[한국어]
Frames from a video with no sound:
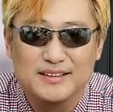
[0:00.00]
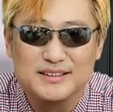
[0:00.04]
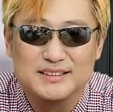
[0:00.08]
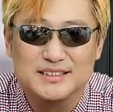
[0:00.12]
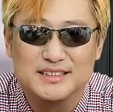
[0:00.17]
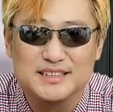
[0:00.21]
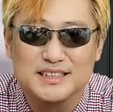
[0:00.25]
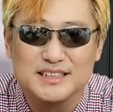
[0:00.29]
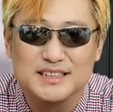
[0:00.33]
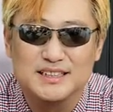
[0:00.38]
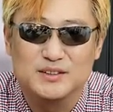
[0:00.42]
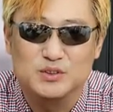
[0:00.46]

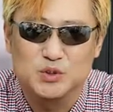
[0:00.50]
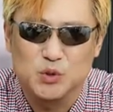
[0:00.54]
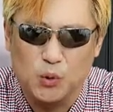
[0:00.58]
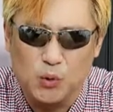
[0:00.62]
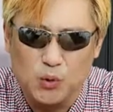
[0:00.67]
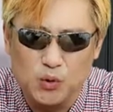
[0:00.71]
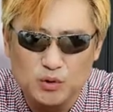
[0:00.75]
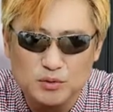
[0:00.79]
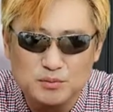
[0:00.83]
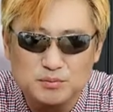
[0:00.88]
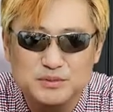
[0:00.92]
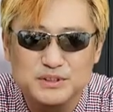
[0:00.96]
지인
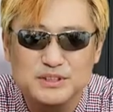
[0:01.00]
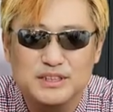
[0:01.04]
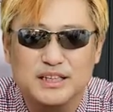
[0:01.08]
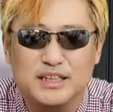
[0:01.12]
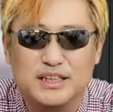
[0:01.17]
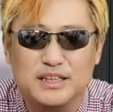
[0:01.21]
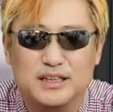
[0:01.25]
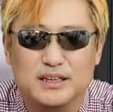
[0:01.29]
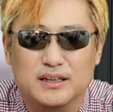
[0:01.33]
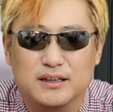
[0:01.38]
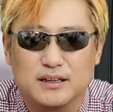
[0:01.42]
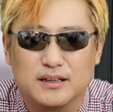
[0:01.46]
좋은
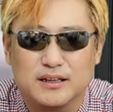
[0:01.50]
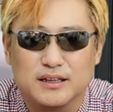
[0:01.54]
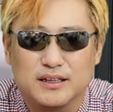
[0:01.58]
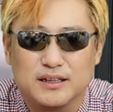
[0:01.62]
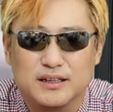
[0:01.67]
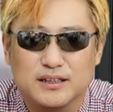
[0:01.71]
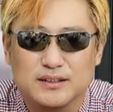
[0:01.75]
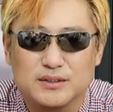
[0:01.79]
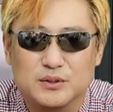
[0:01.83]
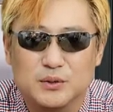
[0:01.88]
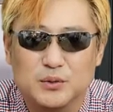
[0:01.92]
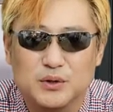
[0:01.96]
분이
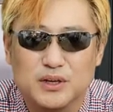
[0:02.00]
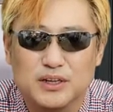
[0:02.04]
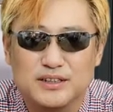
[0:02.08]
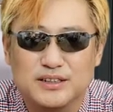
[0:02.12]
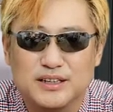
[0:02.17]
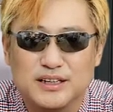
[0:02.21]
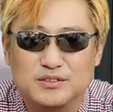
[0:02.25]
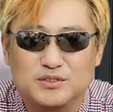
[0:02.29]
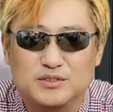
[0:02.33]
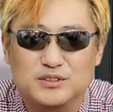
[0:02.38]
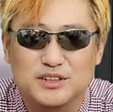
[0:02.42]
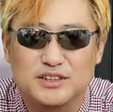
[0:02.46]

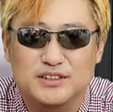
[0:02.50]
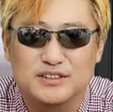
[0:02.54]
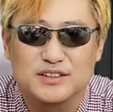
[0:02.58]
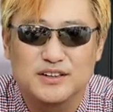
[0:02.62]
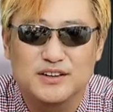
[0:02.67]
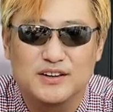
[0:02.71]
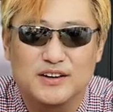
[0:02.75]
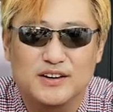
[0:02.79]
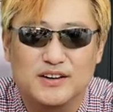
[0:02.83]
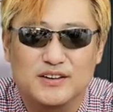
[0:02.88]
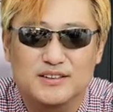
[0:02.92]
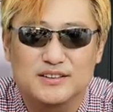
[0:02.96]
소개를
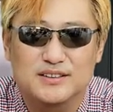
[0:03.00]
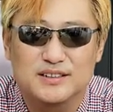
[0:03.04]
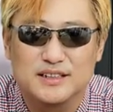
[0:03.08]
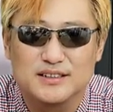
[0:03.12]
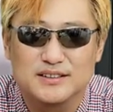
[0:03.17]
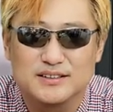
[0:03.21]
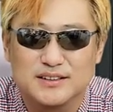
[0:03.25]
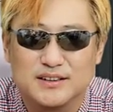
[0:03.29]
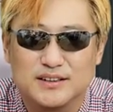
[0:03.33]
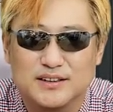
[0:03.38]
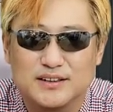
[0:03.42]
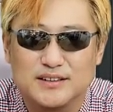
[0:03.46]
해주셔서
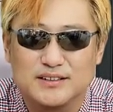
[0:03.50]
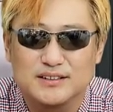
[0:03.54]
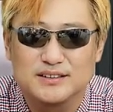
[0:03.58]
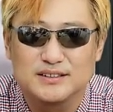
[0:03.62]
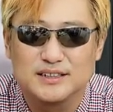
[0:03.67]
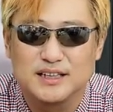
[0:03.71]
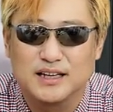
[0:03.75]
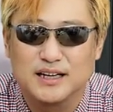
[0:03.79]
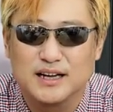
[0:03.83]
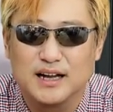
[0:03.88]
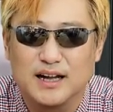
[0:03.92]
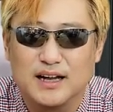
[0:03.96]
그래서
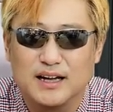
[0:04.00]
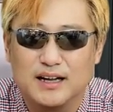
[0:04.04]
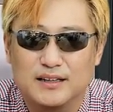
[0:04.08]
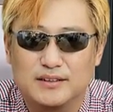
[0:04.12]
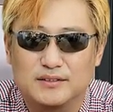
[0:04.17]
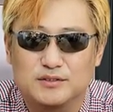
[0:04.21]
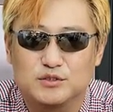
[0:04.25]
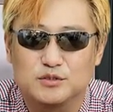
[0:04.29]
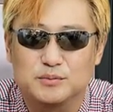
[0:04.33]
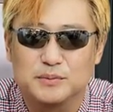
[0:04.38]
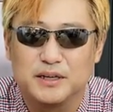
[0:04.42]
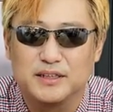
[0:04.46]
제가
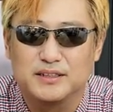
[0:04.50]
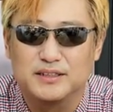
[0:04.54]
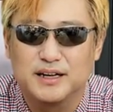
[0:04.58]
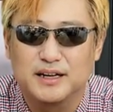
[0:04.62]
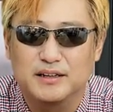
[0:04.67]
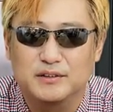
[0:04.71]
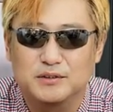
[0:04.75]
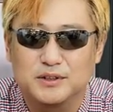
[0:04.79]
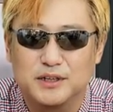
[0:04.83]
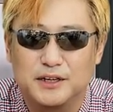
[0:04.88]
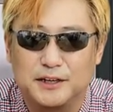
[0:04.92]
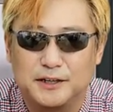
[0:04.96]
구매를
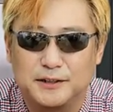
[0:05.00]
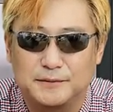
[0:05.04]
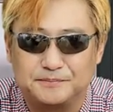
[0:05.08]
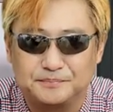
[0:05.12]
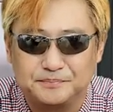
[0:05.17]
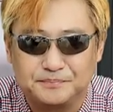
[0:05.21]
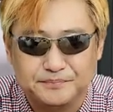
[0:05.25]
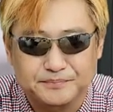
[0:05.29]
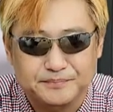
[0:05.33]
했고요